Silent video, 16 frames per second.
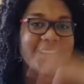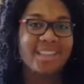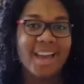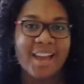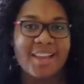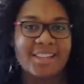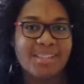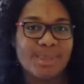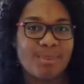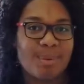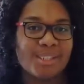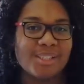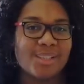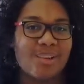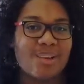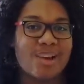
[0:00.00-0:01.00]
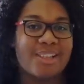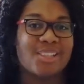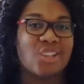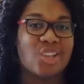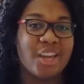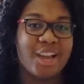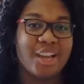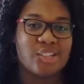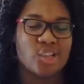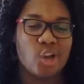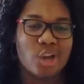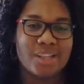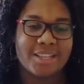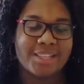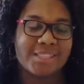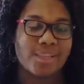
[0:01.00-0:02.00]
E é isso, pessoas. Chega de
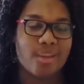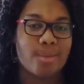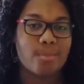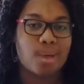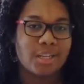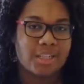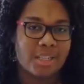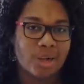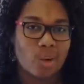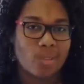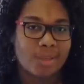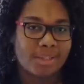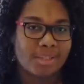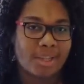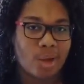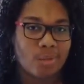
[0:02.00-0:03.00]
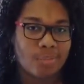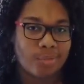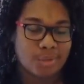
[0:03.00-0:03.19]
enrolação e bora lá começar o